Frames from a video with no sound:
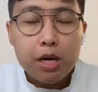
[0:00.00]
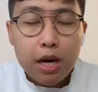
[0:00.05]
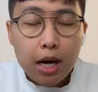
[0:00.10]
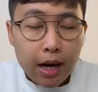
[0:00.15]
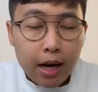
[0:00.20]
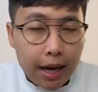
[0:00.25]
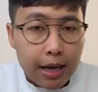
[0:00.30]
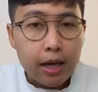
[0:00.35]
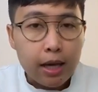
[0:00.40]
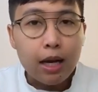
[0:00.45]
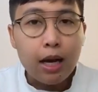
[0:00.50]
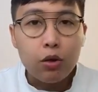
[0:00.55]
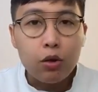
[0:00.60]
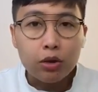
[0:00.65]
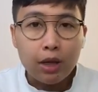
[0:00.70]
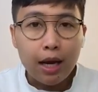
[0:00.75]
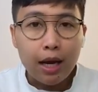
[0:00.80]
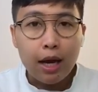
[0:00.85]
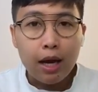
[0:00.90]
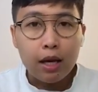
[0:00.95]
เมื่อไหร่ก็
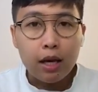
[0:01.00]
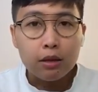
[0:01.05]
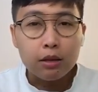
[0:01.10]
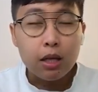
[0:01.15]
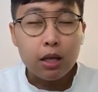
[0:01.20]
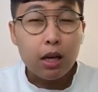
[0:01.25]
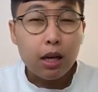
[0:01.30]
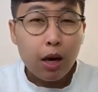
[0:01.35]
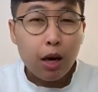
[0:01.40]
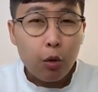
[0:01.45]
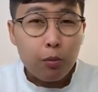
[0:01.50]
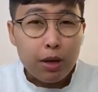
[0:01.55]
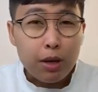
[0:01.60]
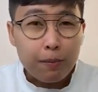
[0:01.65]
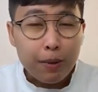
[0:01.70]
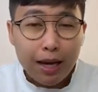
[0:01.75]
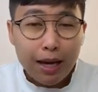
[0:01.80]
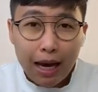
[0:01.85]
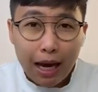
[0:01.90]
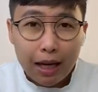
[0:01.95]
แล้วแต่ที่เรา
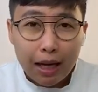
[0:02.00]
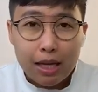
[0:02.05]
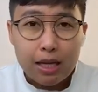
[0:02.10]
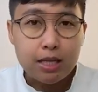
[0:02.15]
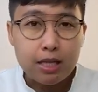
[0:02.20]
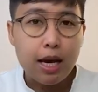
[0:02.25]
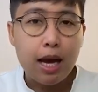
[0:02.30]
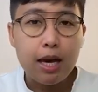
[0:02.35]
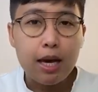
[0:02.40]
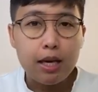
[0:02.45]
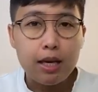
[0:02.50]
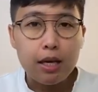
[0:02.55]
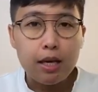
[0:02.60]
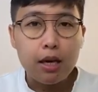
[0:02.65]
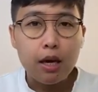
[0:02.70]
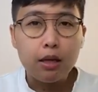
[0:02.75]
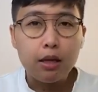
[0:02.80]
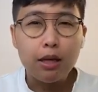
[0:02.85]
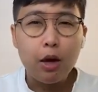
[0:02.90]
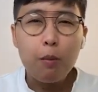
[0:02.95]
มีปัญหาในใจ
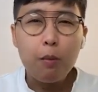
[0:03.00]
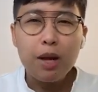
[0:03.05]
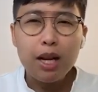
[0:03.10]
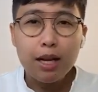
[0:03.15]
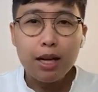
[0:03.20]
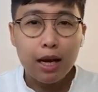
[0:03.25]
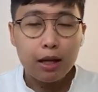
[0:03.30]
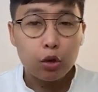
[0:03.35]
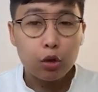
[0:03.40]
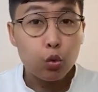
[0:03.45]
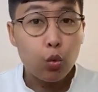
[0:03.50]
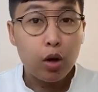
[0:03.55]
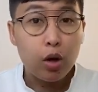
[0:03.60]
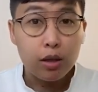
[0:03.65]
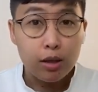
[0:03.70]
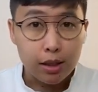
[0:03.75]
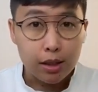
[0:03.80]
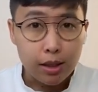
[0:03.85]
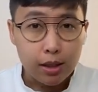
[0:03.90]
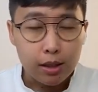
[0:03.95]
แล้วมันหนักหน่
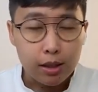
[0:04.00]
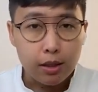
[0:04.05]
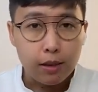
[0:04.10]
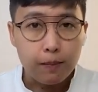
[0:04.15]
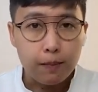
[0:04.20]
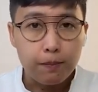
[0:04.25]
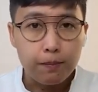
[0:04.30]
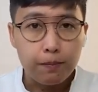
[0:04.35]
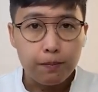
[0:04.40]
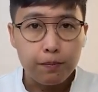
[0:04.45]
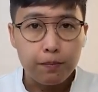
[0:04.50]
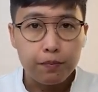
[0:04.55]
วงเหลือเกิน